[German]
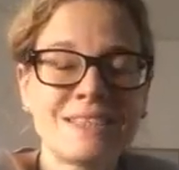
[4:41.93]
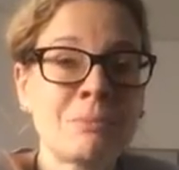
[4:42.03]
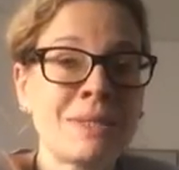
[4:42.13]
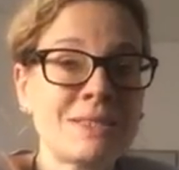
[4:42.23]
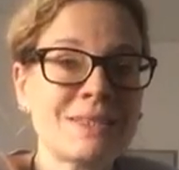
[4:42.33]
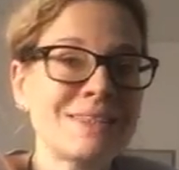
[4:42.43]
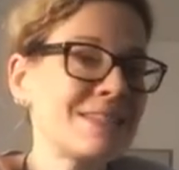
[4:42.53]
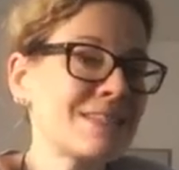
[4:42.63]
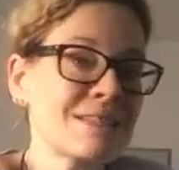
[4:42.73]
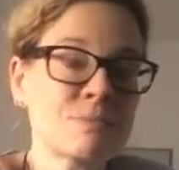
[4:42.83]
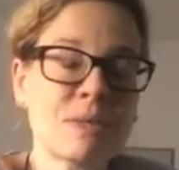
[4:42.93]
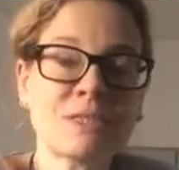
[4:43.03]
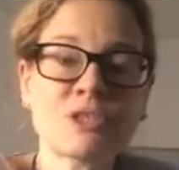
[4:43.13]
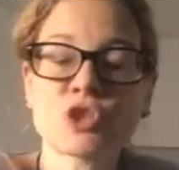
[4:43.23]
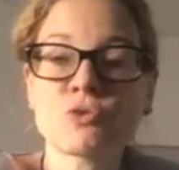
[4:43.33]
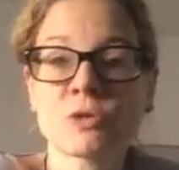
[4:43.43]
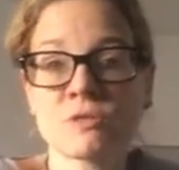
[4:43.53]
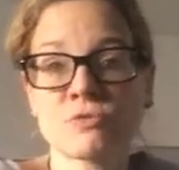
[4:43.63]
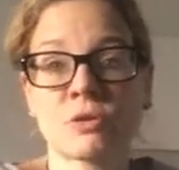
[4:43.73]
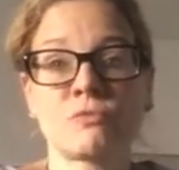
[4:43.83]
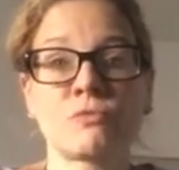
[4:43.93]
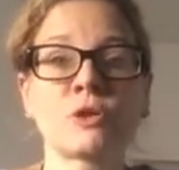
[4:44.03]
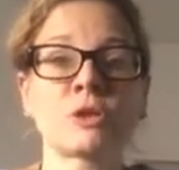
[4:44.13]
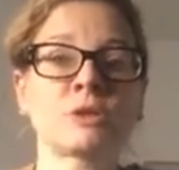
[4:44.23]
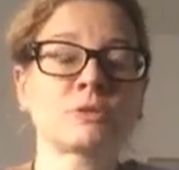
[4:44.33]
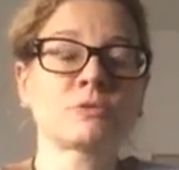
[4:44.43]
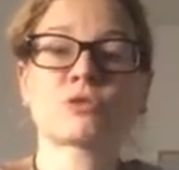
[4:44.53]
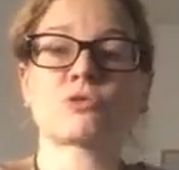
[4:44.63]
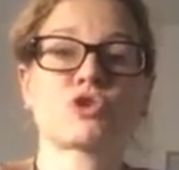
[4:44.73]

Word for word: dem Männchen dies, das Männchen schnurre, so wurre,